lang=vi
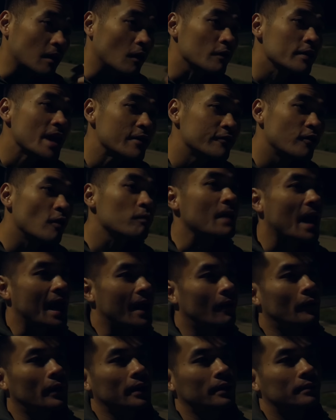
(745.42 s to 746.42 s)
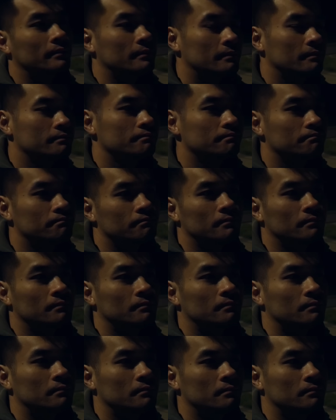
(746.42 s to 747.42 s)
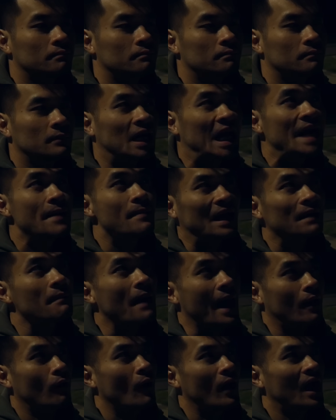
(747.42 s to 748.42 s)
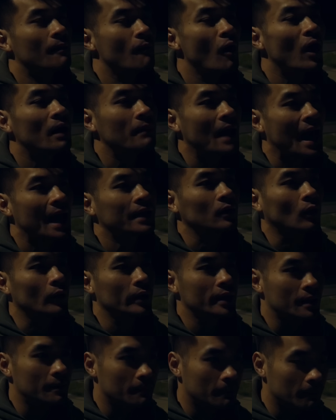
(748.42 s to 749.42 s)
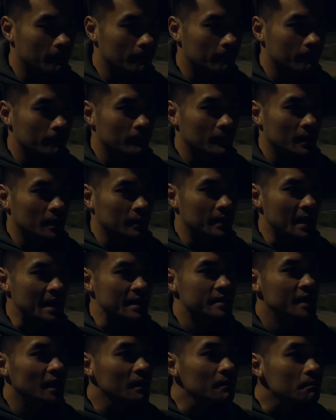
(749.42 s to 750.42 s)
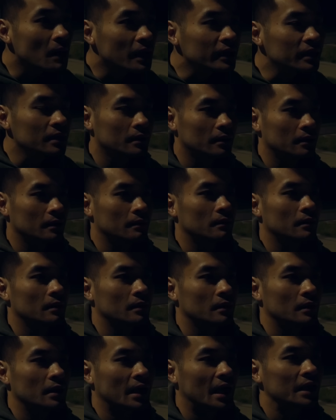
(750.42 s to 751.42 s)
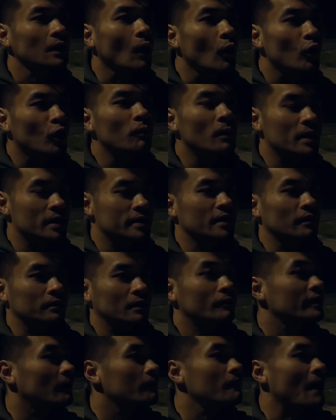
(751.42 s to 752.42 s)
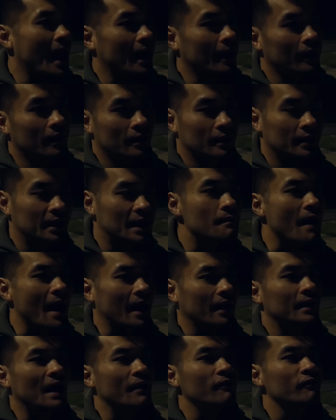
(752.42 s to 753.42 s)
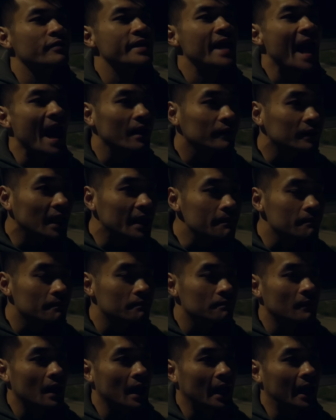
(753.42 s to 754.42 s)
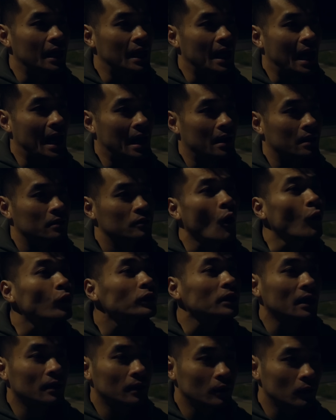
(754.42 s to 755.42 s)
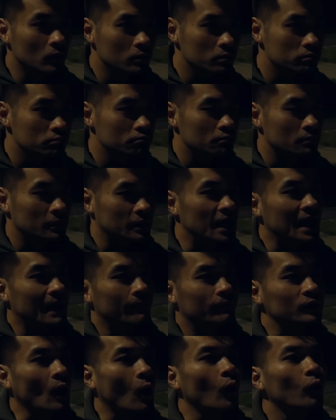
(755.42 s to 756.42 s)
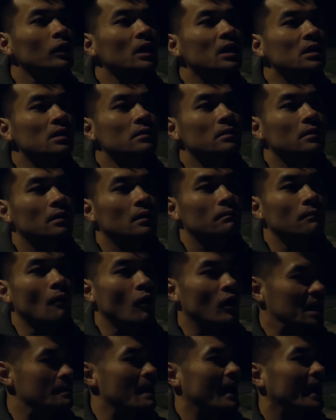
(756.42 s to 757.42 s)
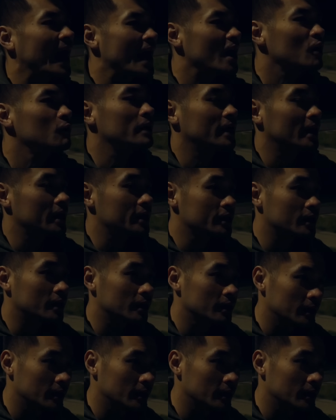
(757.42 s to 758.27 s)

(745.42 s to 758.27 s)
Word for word: có giây phút nào khi mà các bạn khoảng 21-22 tuổi để chứng minh cái tôi của mình trong nhóm bạn, các bạn đã gián tiếp hay là cố tình luôn đã làm tổn thương một người bạn khác của mình hay chưa?